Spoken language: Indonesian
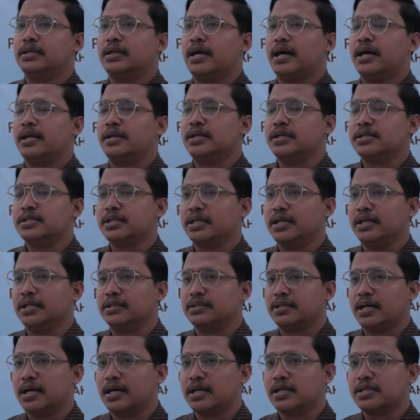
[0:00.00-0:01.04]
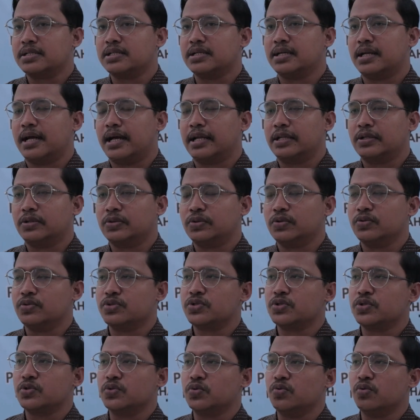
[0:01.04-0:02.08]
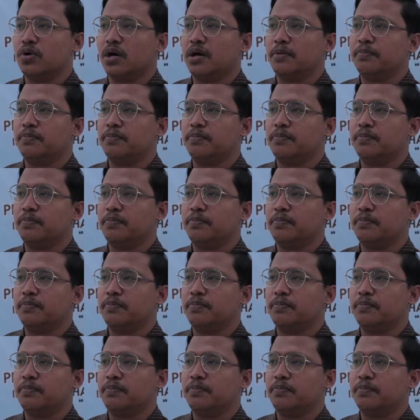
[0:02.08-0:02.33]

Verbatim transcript: ada sekitar 125